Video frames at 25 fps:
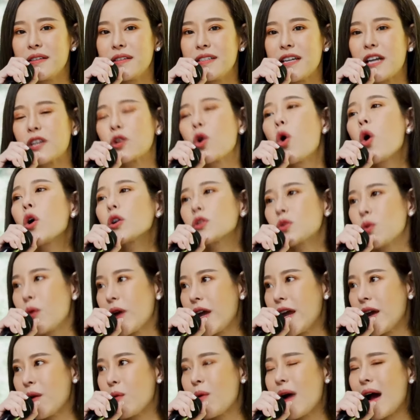อย่าโทษตัว
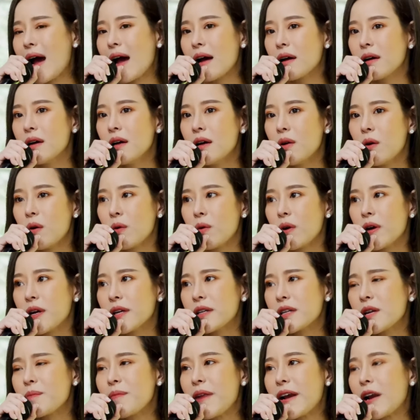เองว่าเอ้ย
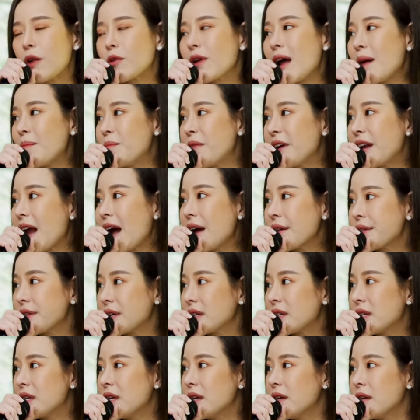ทำไมเราทำไม่ได้สั
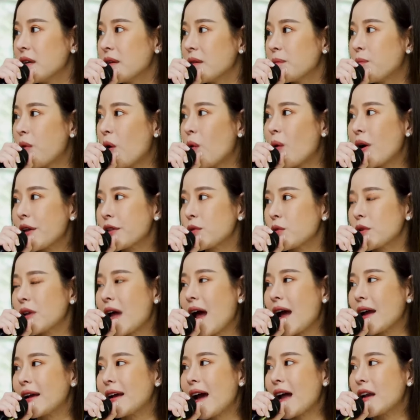กทีหนึ่งเพราะว่าสุด
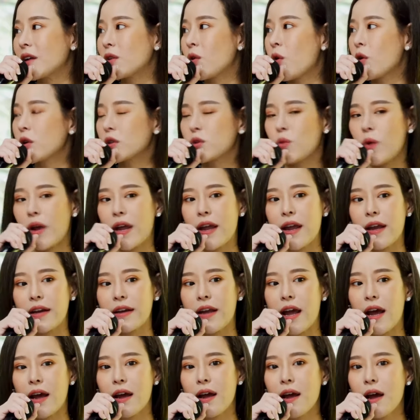ท้ายการโทษตัวเอง
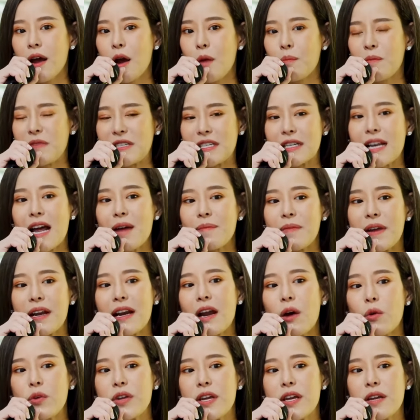เนี่ยมันจะทำให้
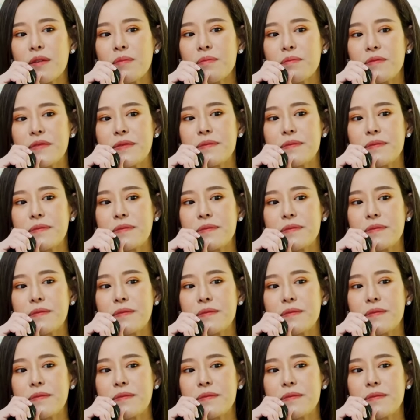เรายิ่ง